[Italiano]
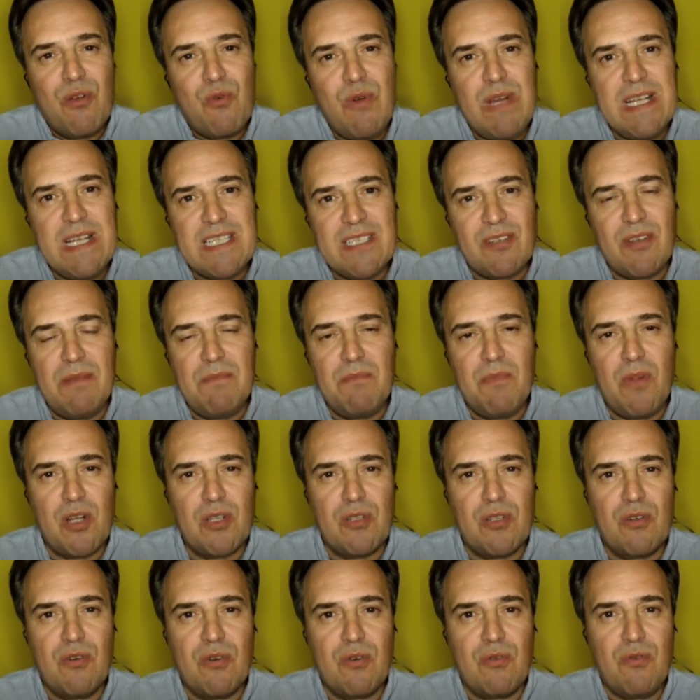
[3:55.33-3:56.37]
Questo è il
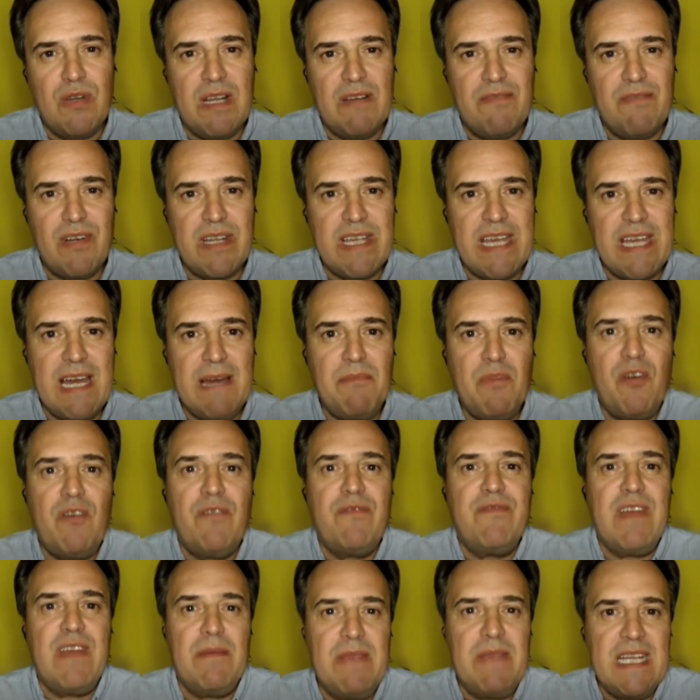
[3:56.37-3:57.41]
modo con cui lavoriamo,
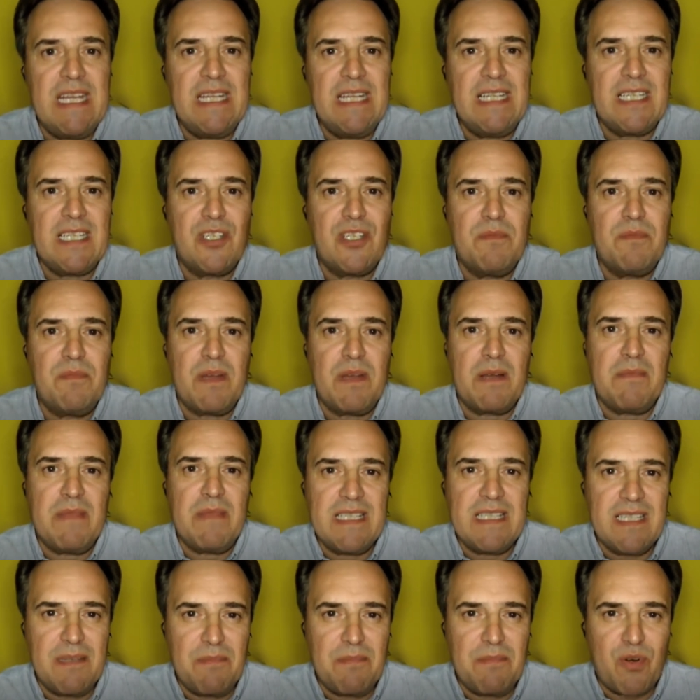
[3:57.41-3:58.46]
ovviamente ci
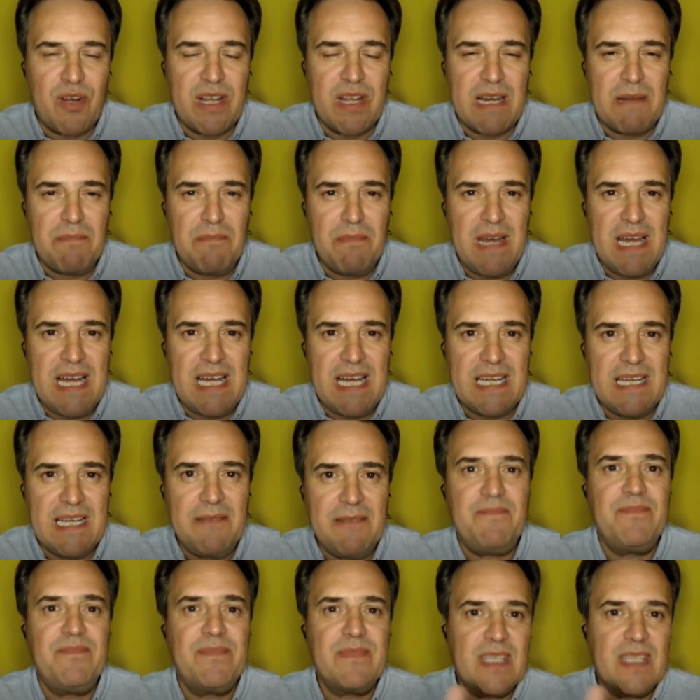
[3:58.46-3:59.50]
permette di programmare,